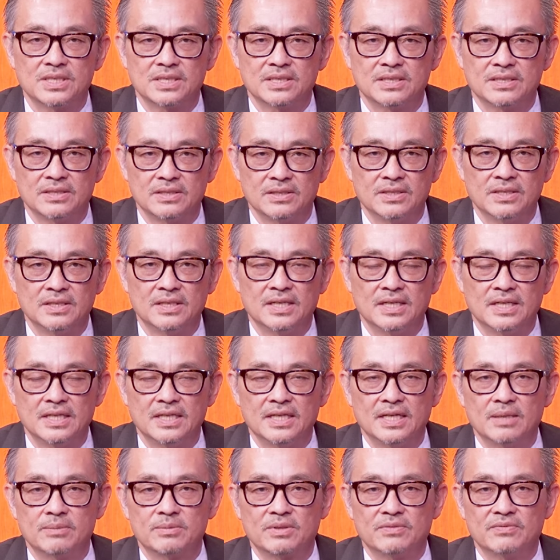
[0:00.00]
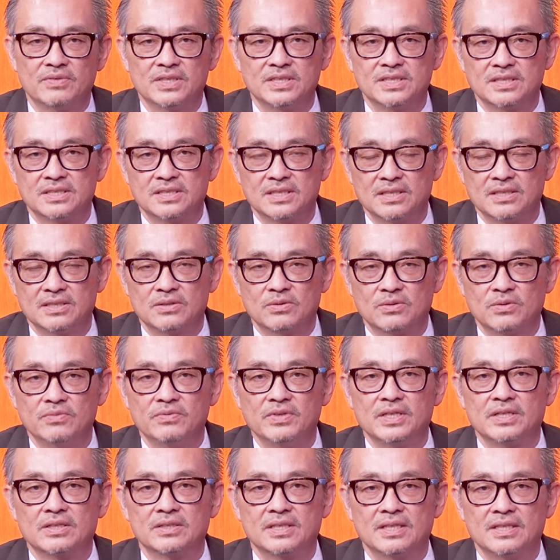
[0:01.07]
Center, Anaheim Convention Center. Quý
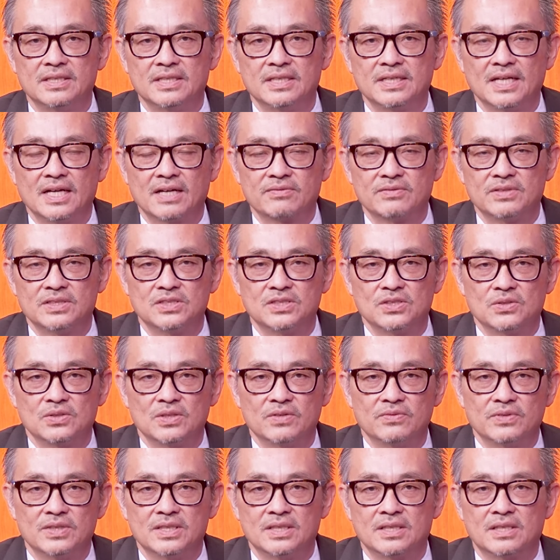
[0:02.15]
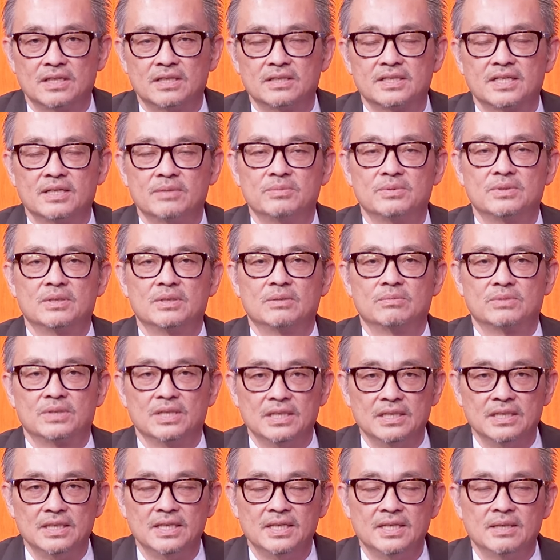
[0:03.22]
vị có thể liên lạc với Châu Devin để có thêm thông
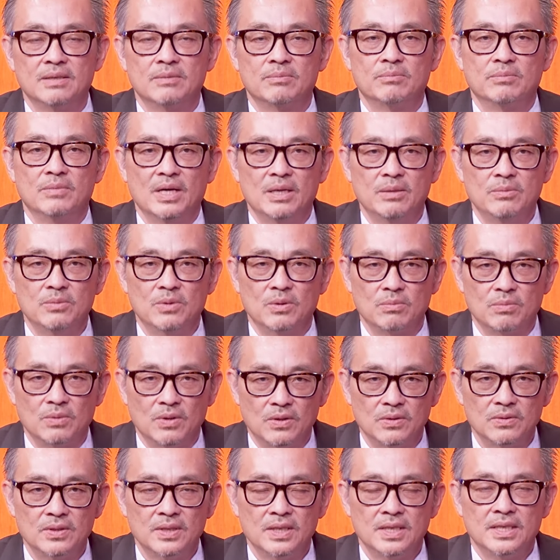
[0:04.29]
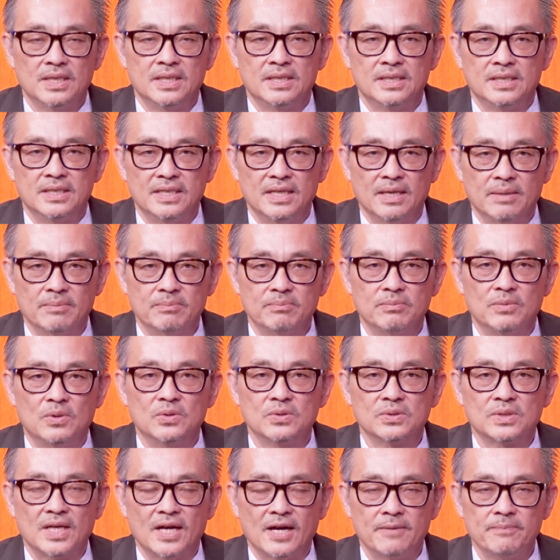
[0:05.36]
tin 714
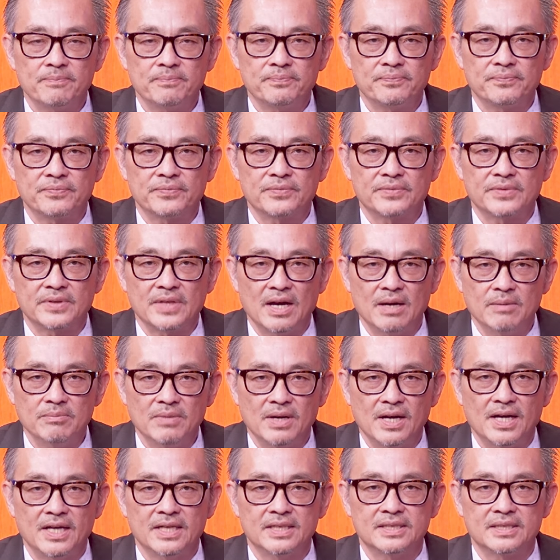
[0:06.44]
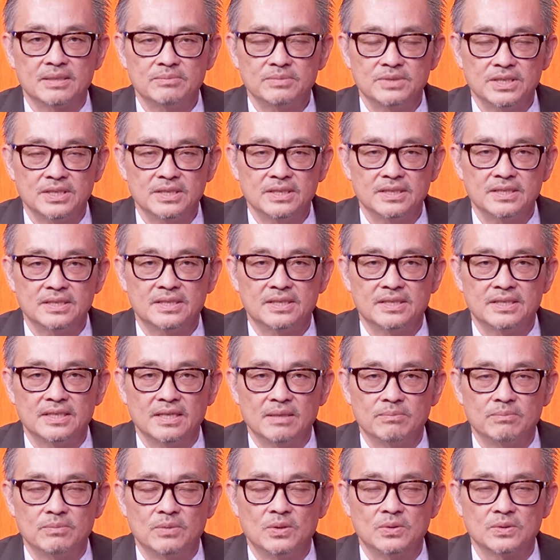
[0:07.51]
548 8289
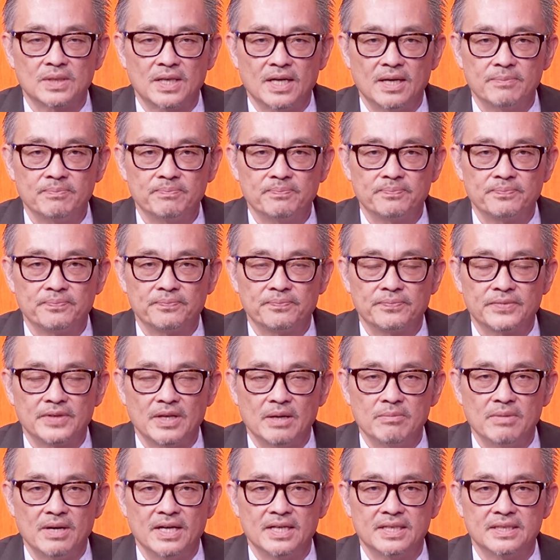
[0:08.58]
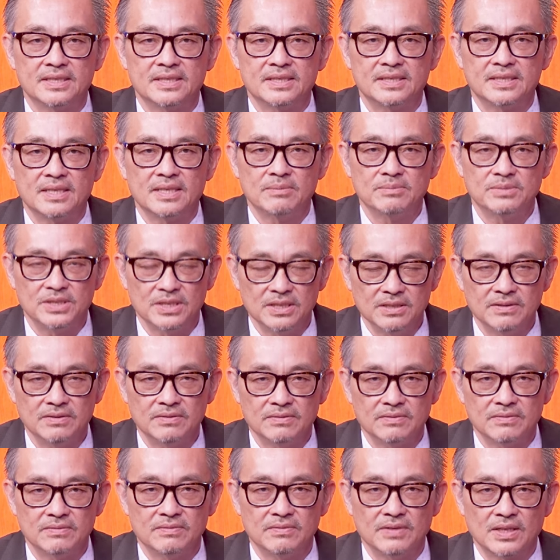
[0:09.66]
548 8289
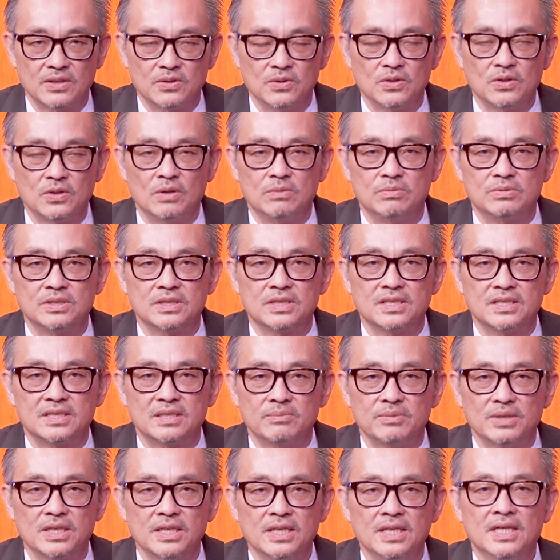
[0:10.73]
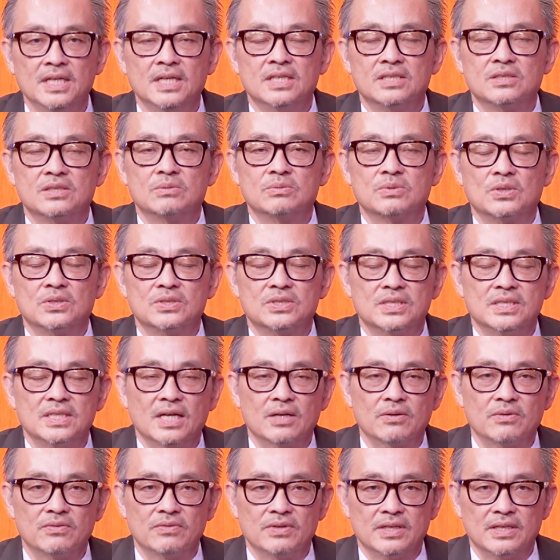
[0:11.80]
và cuối cùng trước khi chấm dứt chúng tôi xin
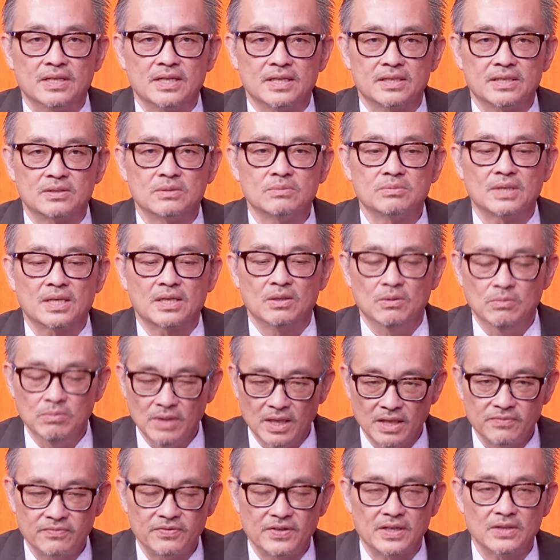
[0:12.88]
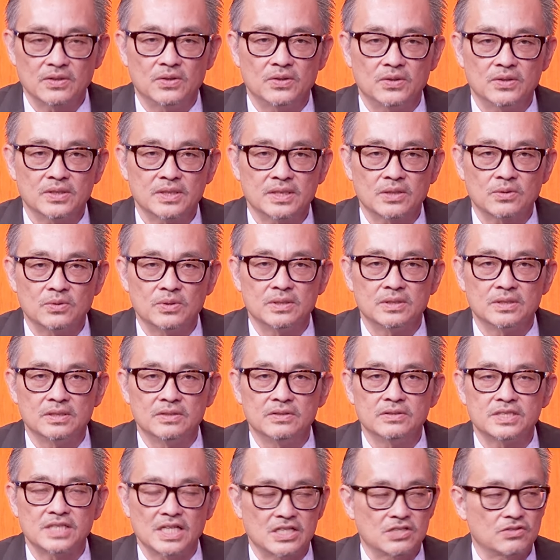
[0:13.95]
nhắc quý vị là chúng ta cũng nên phản đối cái khuynh
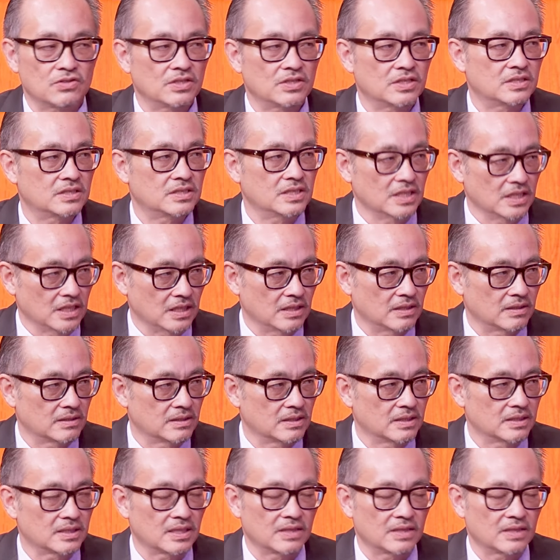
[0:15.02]
hướng sanctuary city những